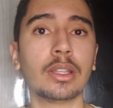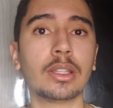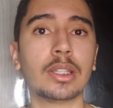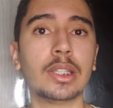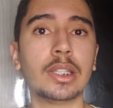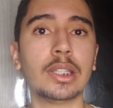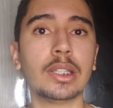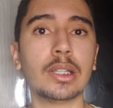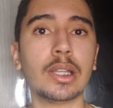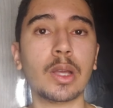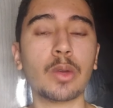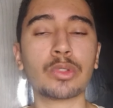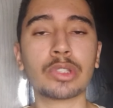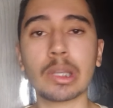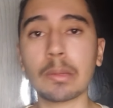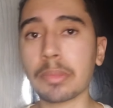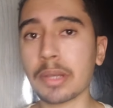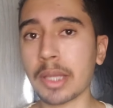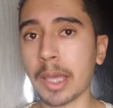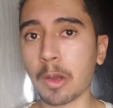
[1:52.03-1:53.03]
que eu
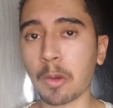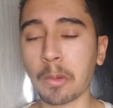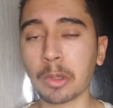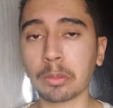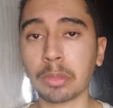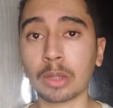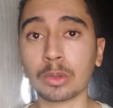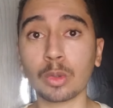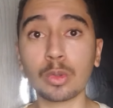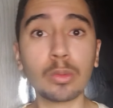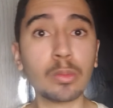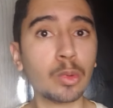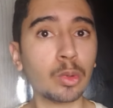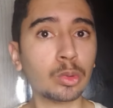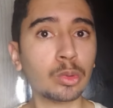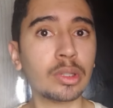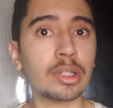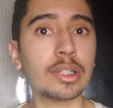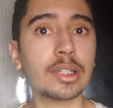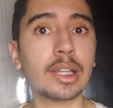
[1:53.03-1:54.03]
sempre recomendo para todo
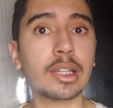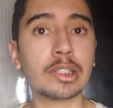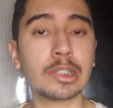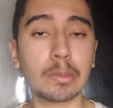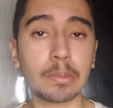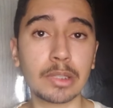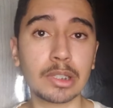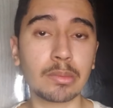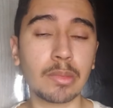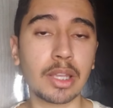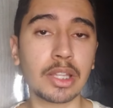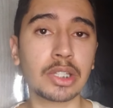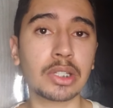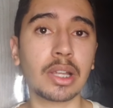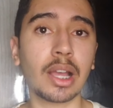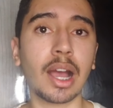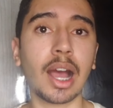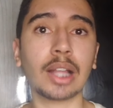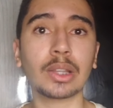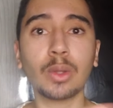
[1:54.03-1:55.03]
mundo e eles
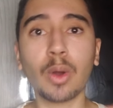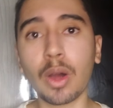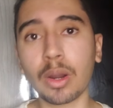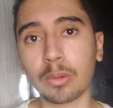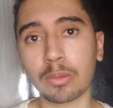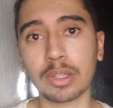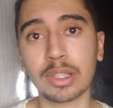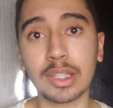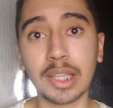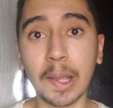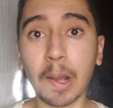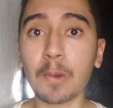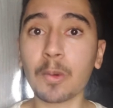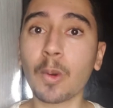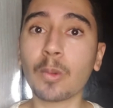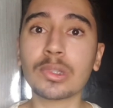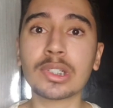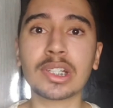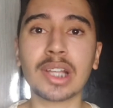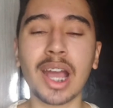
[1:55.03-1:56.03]
simplesmente adoram, que é o
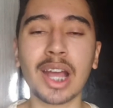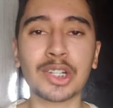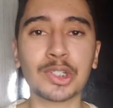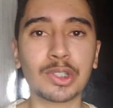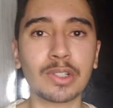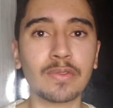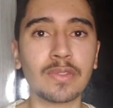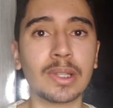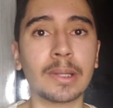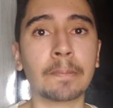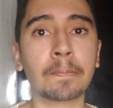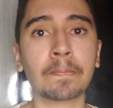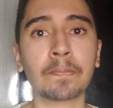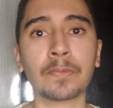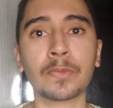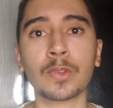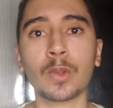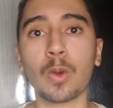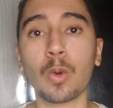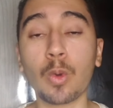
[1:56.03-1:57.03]
Goldcast TV.
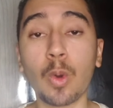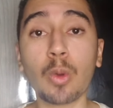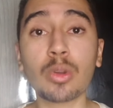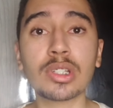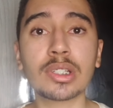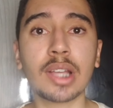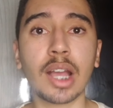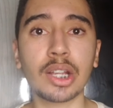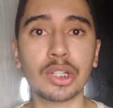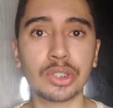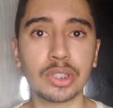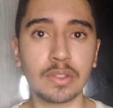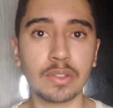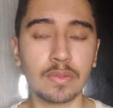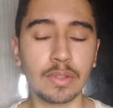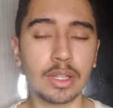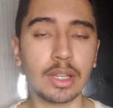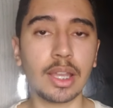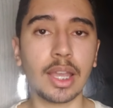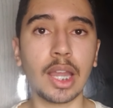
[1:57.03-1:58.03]
O Goldcast
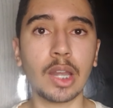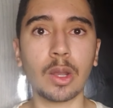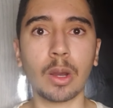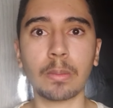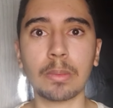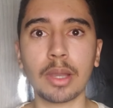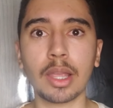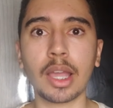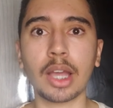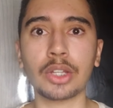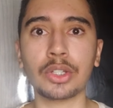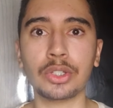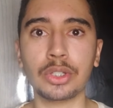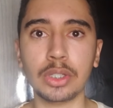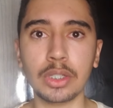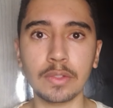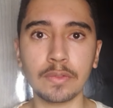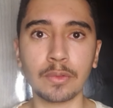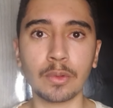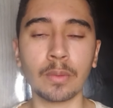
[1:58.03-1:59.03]
TV ele é um
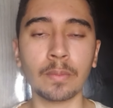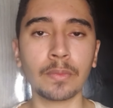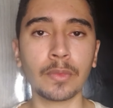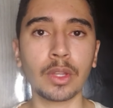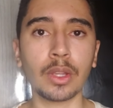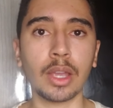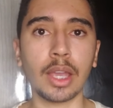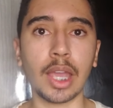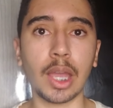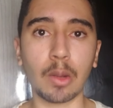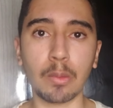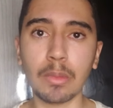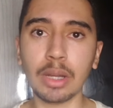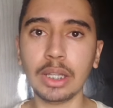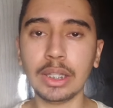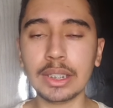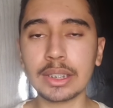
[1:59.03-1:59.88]
aplicativo, é uma